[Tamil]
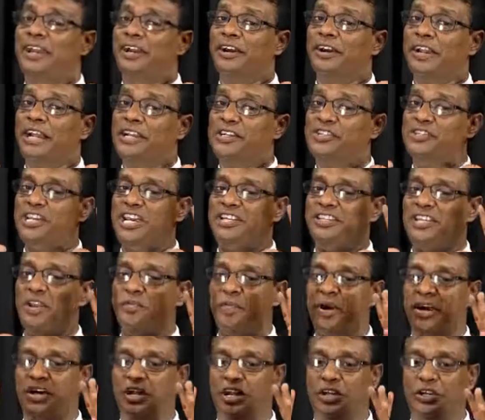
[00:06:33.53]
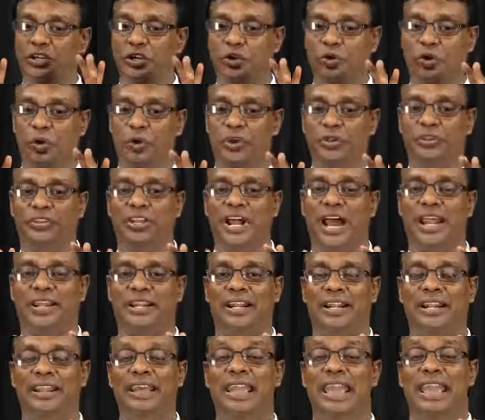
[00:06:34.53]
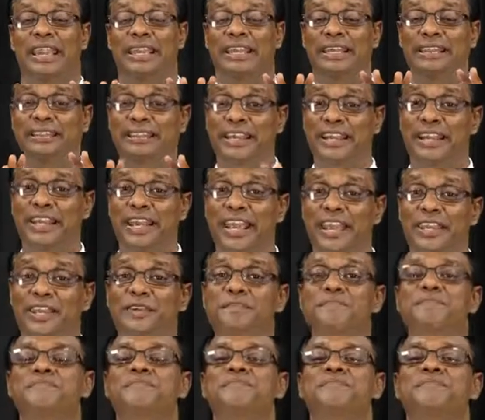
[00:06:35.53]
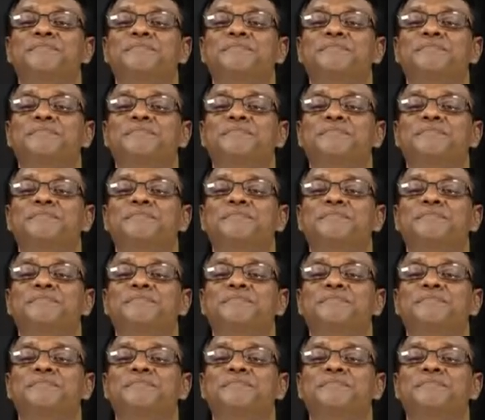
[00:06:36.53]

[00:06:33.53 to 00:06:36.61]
இறை செய்தியை மக்களுக்கு கொடுத்தார்கள் இத்தனையையும்